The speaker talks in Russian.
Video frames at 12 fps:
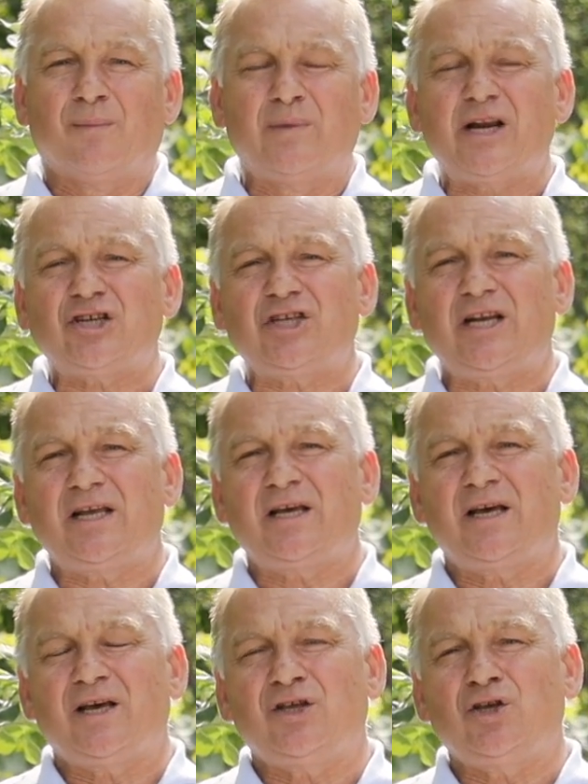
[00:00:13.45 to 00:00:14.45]
Мы
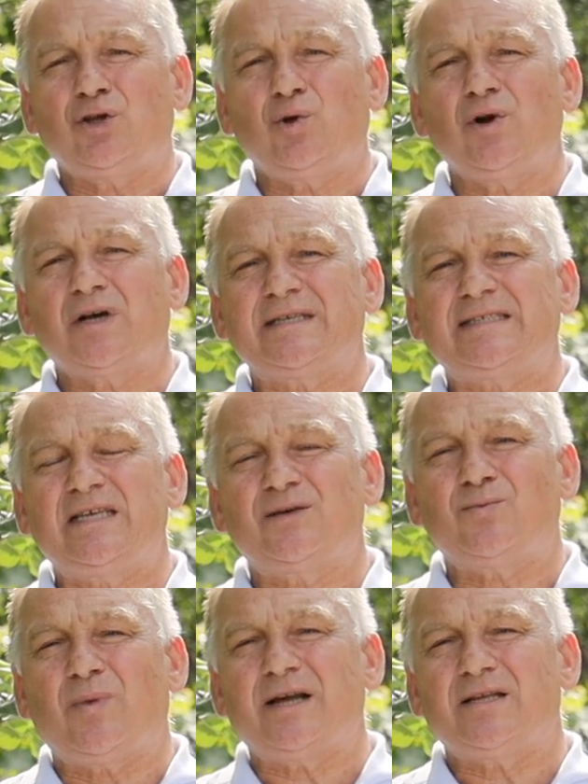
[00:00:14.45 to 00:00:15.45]
решили не только
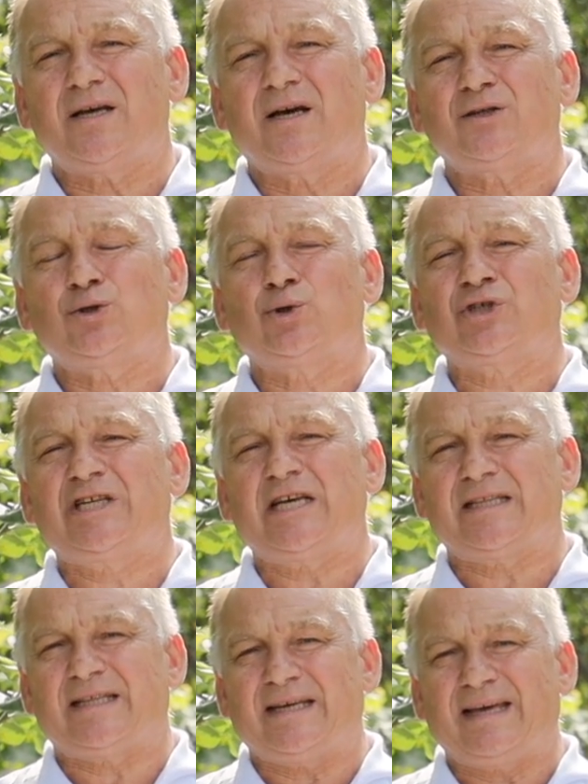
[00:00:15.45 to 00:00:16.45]
снимать
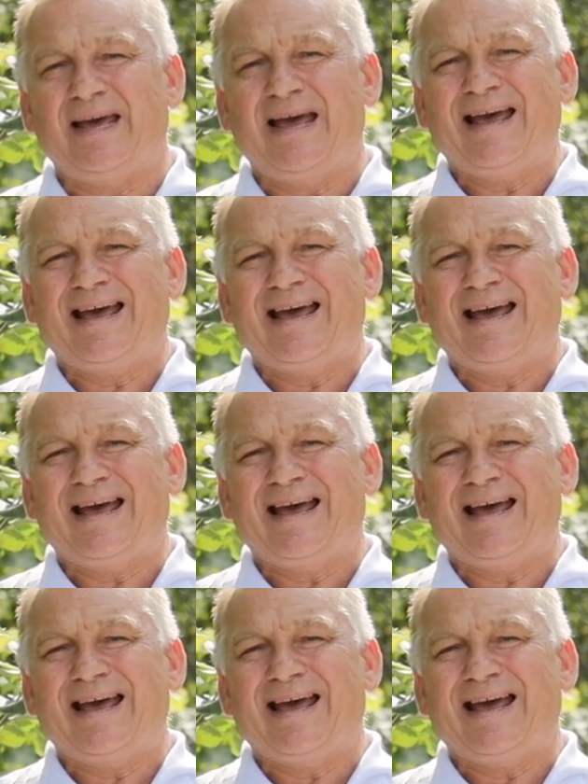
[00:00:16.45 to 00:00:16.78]
сюжеты